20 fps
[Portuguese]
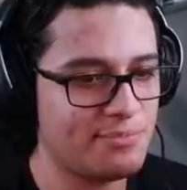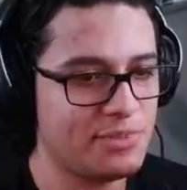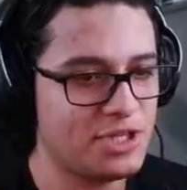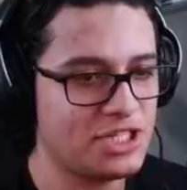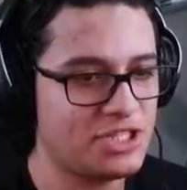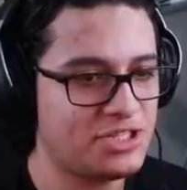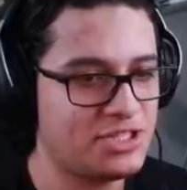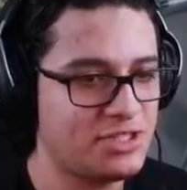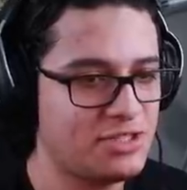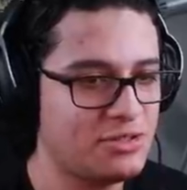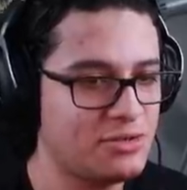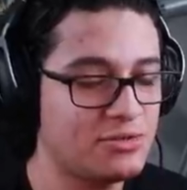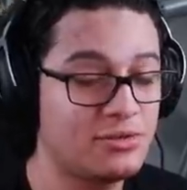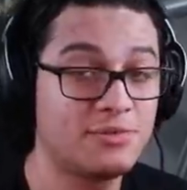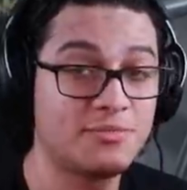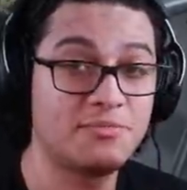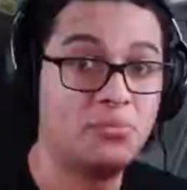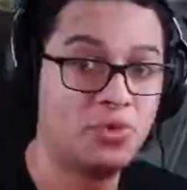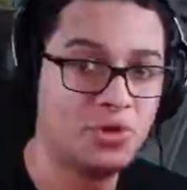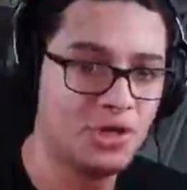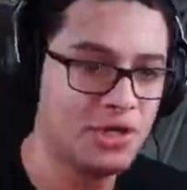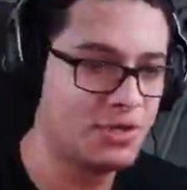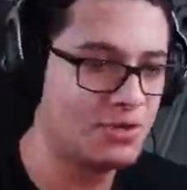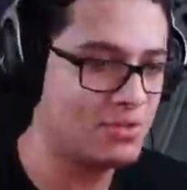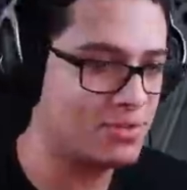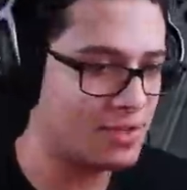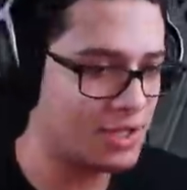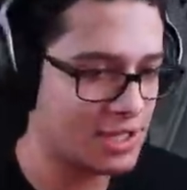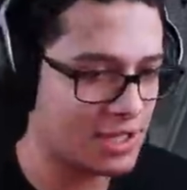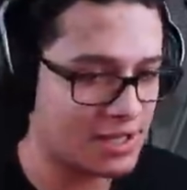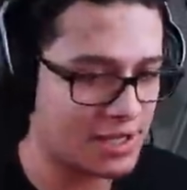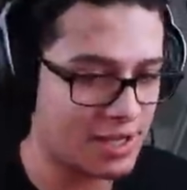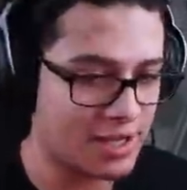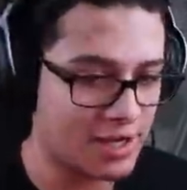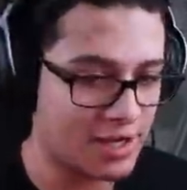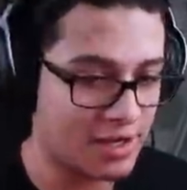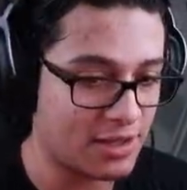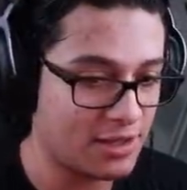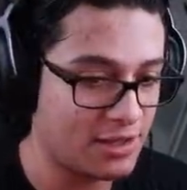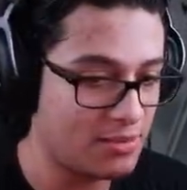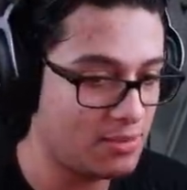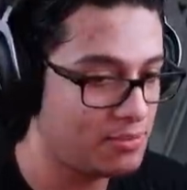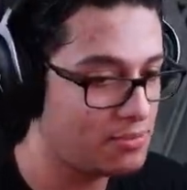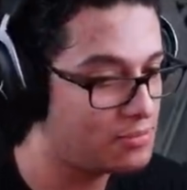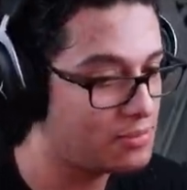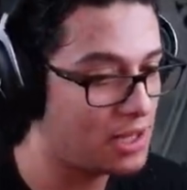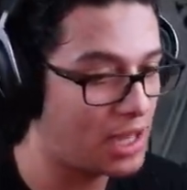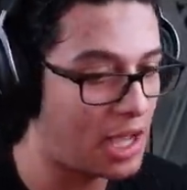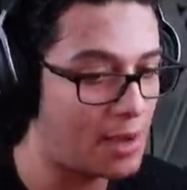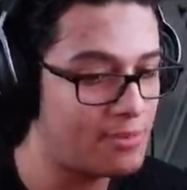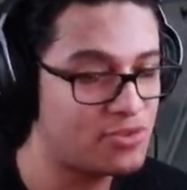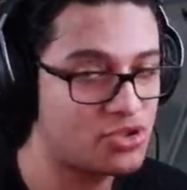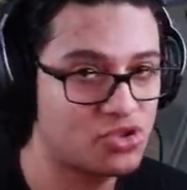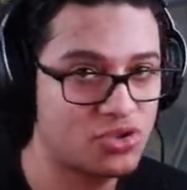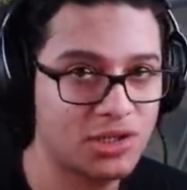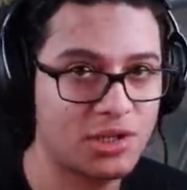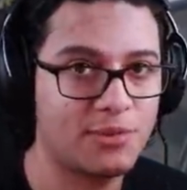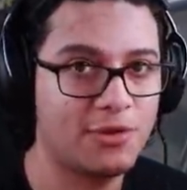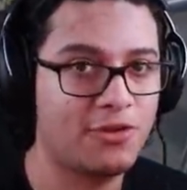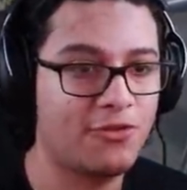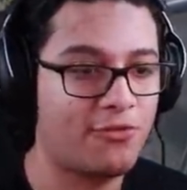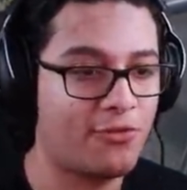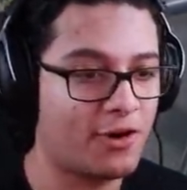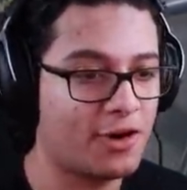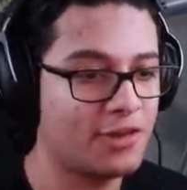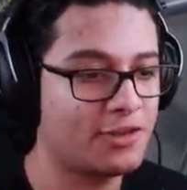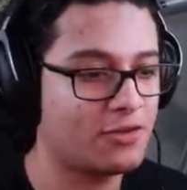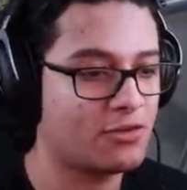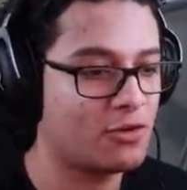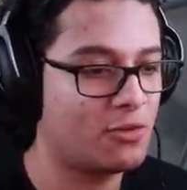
bichinho bonito, né, cara? E absurdamente forte,